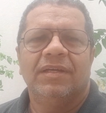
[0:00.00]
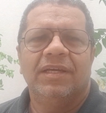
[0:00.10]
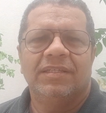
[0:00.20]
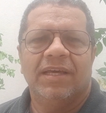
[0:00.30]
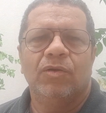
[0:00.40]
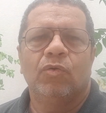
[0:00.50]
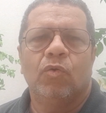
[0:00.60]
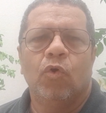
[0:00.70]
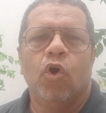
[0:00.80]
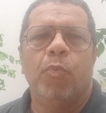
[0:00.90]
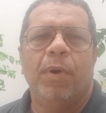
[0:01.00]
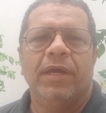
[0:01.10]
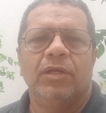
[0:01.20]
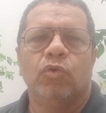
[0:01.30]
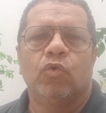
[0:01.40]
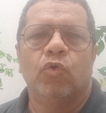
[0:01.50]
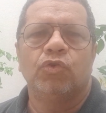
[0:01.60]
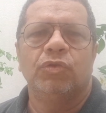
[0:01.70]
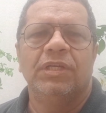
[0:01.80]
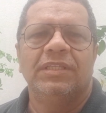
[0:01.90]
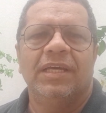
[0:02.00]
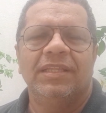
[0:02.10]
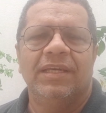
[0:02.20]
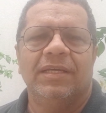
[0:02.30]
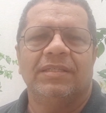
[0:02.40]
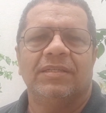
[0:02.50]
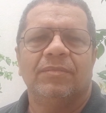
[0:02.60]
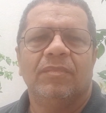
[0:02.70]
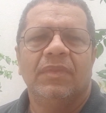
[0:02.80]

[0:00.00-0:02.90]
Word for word: Esse era o corpo aí do curso de intendência.